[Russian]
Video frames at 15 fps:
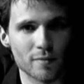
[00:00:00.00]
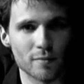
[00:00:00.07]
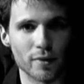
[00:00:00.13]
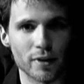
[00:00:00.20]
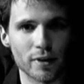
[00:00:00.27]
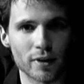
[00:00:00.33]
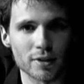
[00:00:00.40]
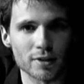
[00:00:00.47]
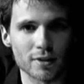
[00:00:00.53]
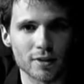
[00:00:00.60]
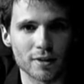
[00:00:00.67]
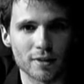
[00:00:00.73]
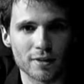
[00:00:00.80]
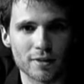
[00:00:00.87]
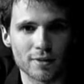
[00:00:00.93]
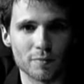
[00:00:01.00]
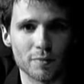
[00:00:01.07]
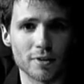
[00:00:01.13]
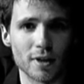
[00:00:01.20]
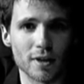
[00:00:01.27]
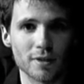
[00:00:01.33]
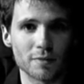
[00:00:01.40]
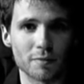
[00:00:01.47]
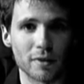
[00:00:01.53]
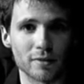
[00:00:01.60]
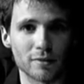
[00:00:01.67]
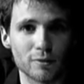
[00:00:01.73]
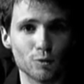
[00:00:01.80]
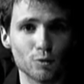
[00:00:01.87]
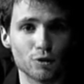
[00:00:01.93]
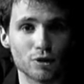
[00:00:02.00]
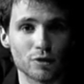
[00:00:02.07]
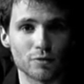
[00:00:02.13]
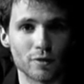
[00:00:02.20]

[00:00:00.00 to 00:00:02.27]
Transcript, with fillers: прекрасный специалист по тысяче